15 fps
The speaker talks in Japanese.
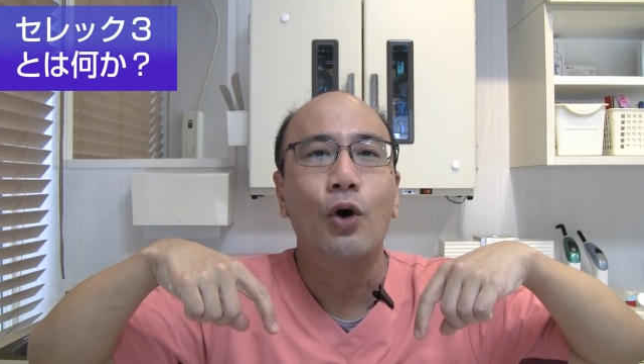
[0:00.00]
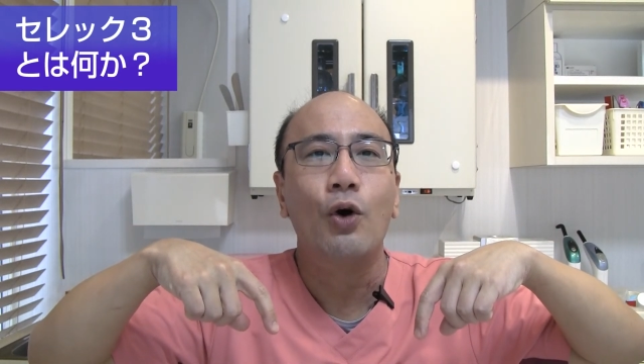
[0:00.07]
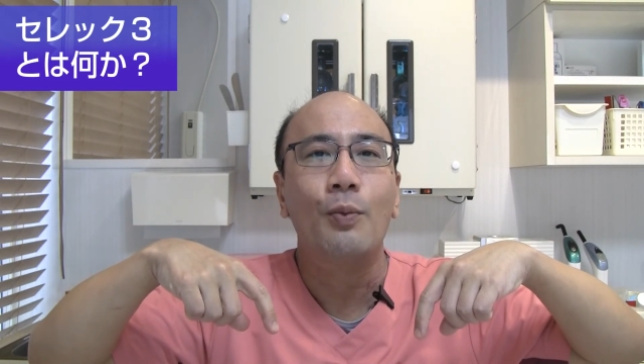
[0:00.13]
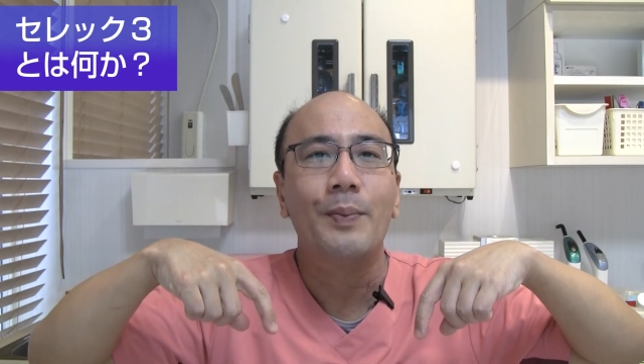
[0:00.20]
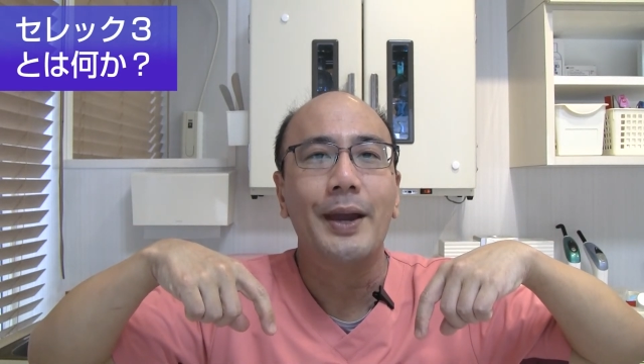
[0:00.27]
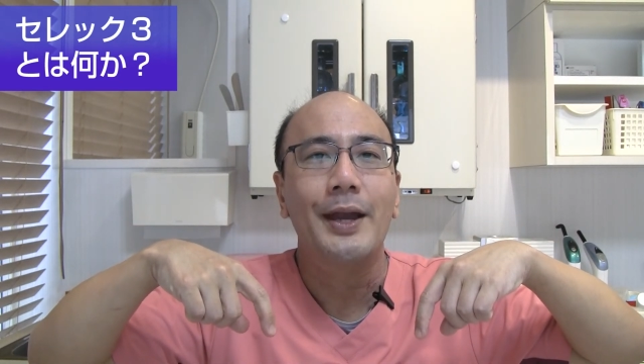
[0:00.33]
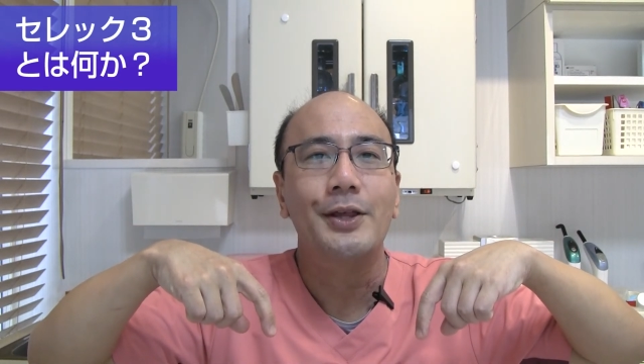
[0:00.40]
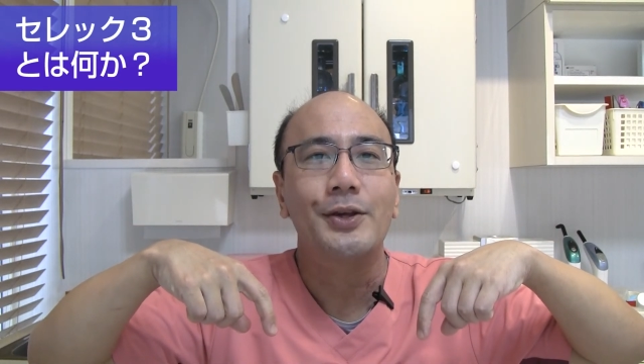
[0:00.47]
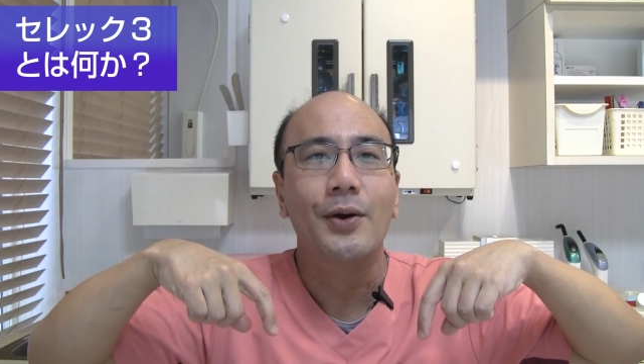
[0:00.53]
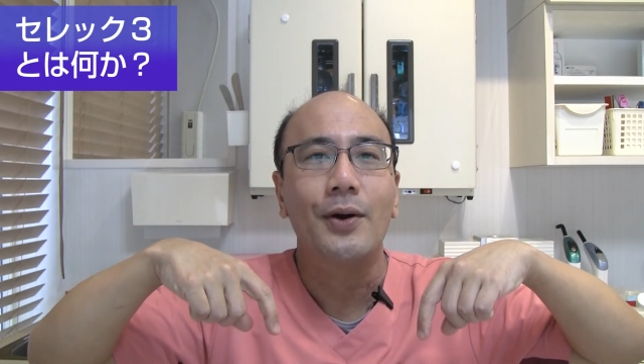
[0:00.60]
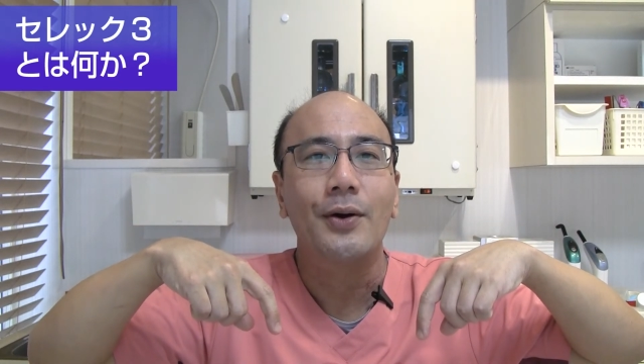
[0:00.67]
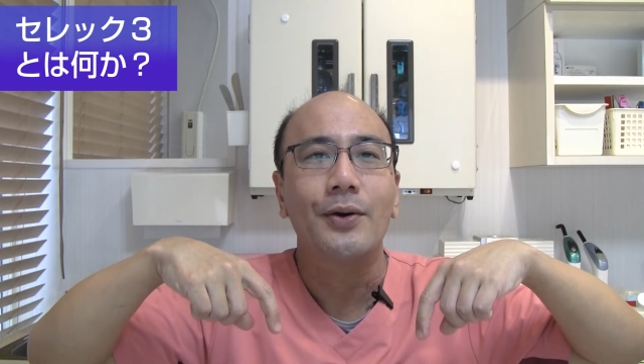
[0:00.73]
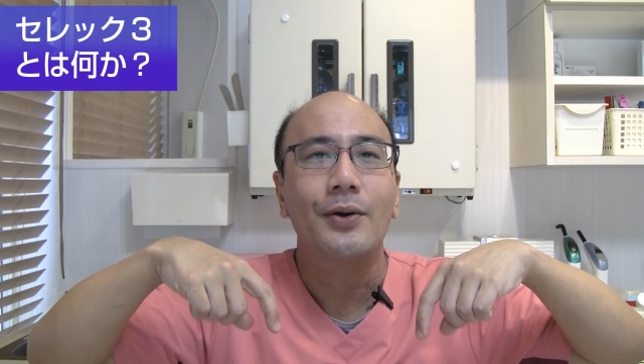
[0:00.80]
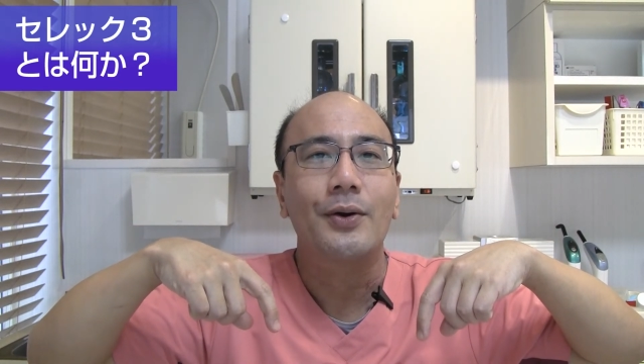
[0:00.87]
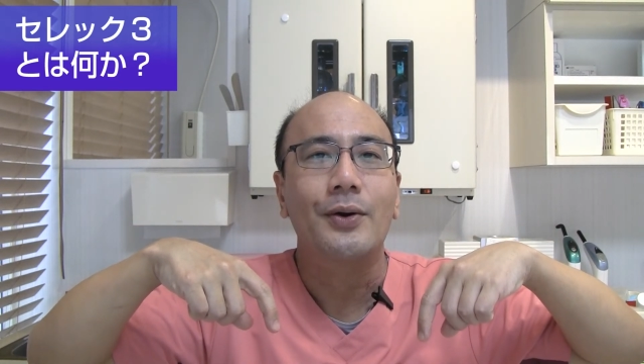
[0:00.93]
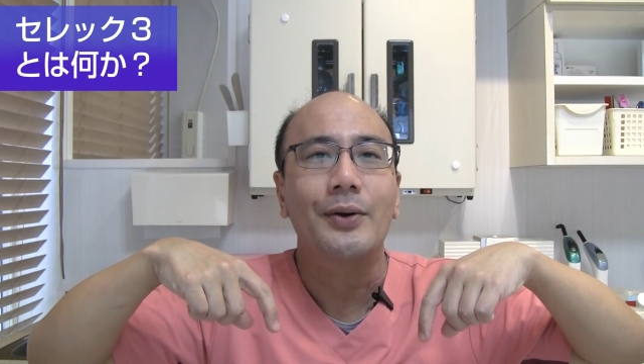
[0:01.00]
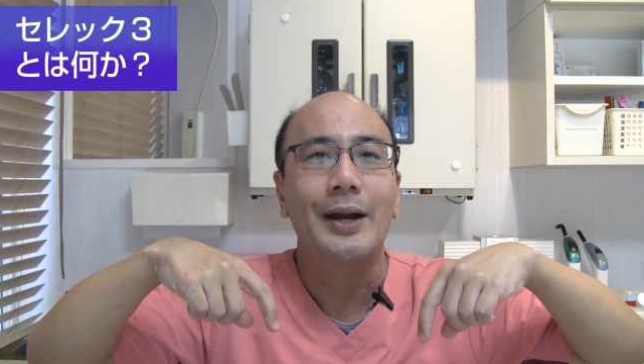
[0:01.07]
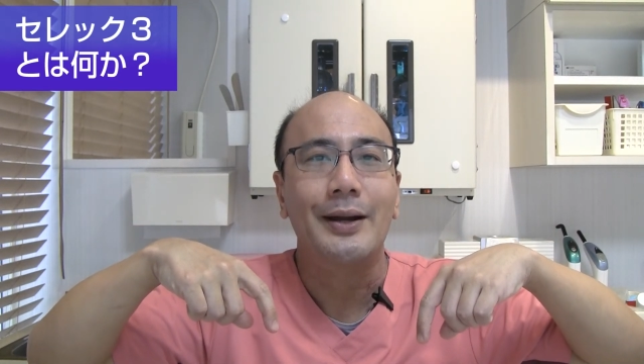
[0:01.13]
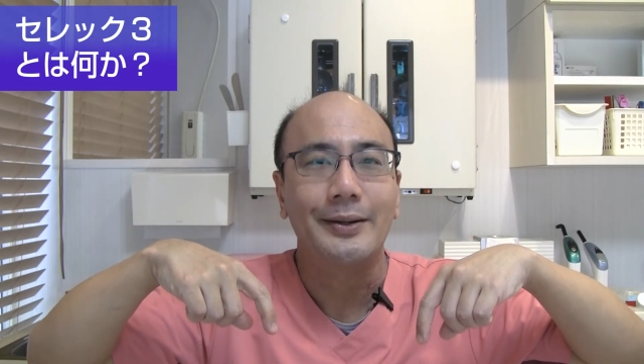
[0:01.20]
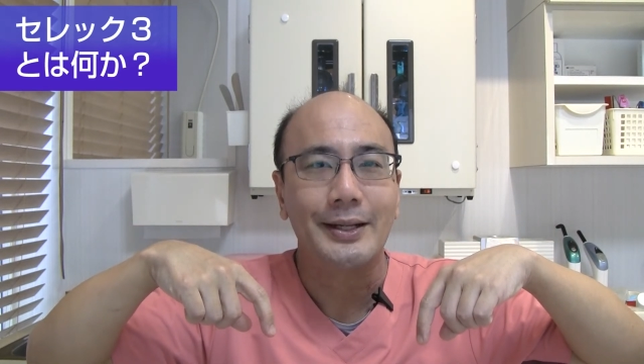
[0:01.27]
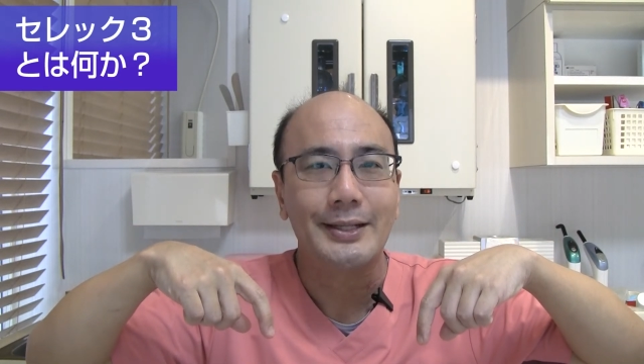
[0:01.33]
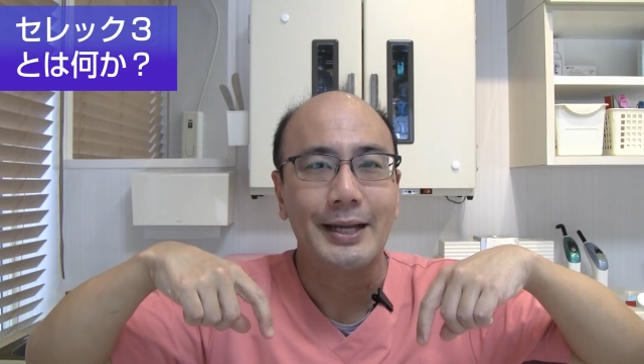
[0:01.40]
ホームページをご
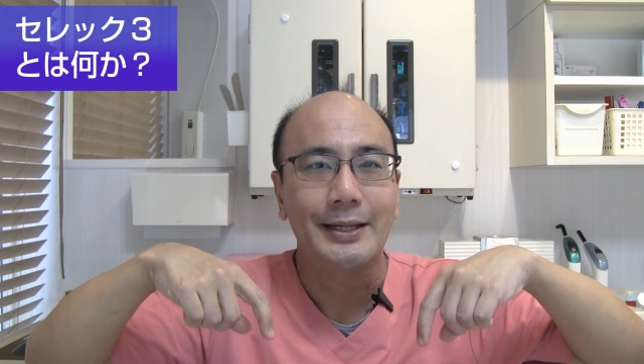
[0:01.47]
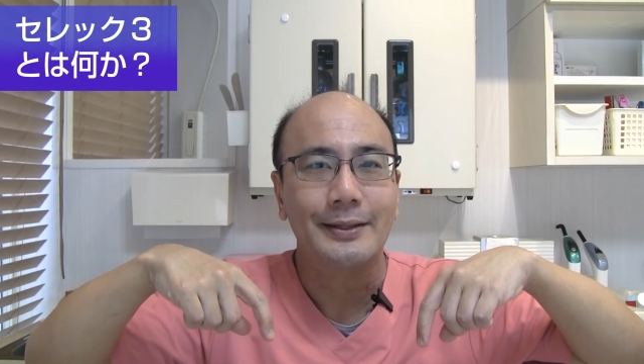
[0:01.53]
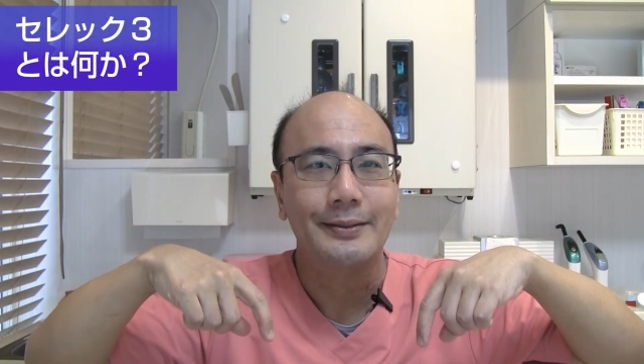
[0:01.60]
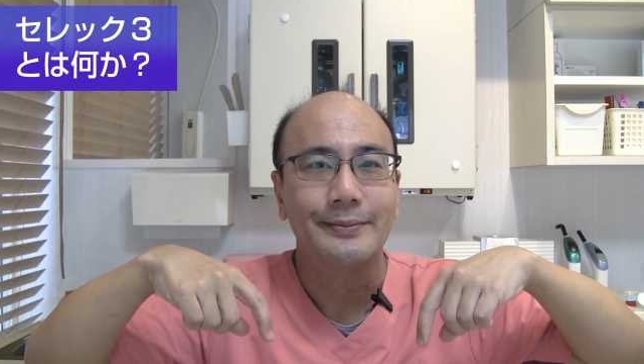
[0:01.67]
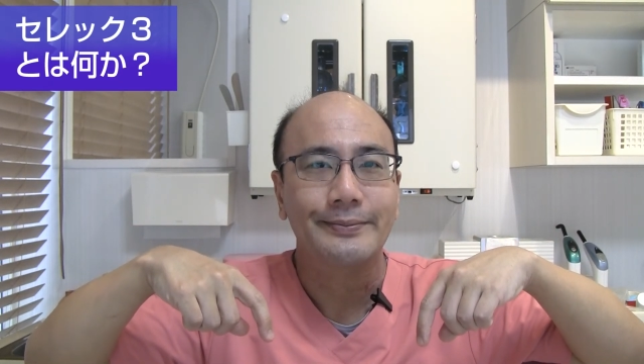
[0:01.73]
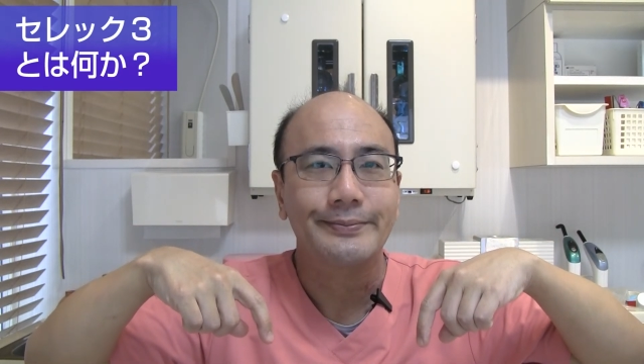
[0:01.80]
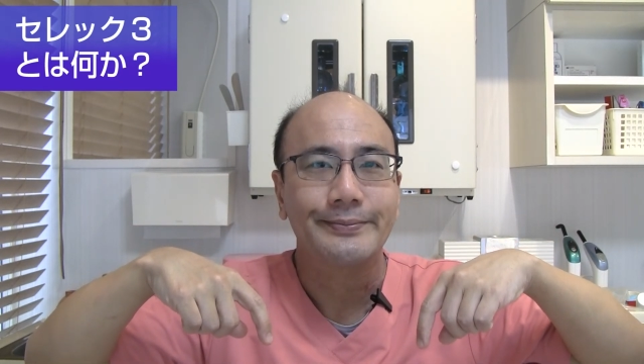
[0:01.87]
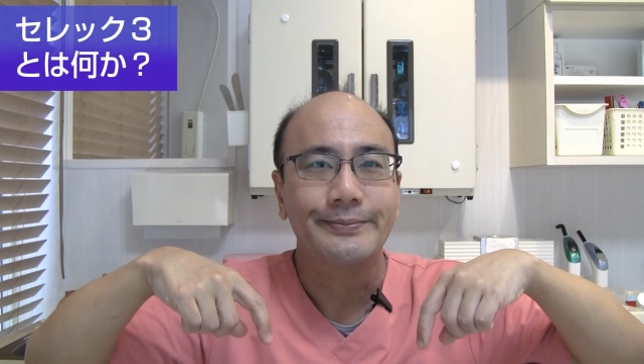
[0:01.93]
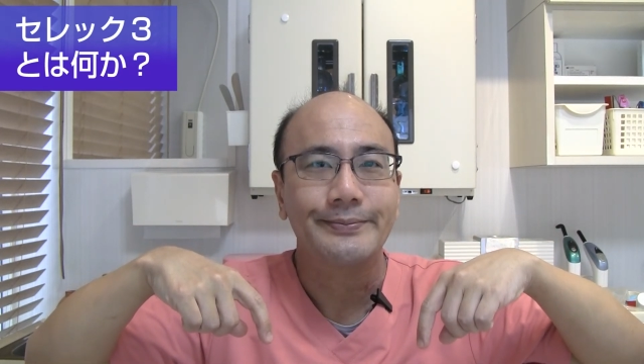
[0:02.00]
覧ください